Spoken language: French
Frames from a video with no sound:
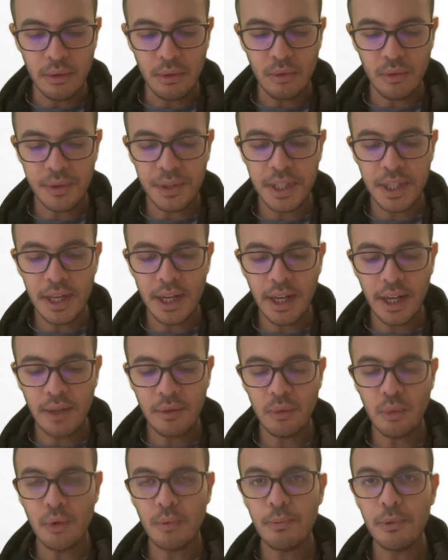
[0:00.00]
considérer
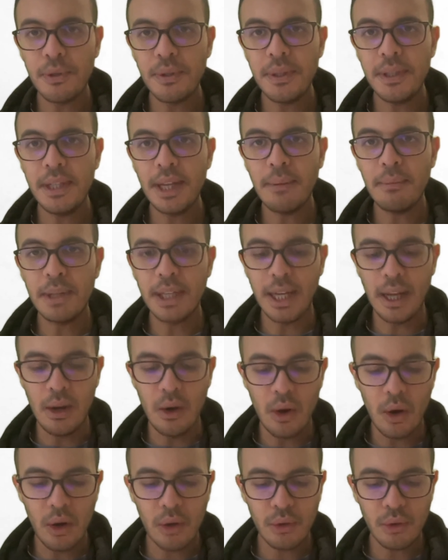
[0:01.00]
donc petit m qui est
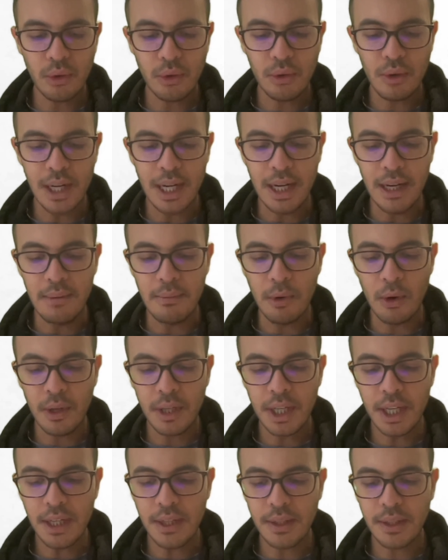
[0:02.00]
l'ordre de l'élément
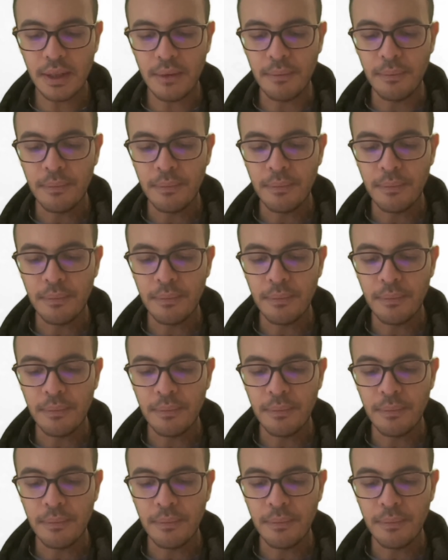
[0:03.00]
X.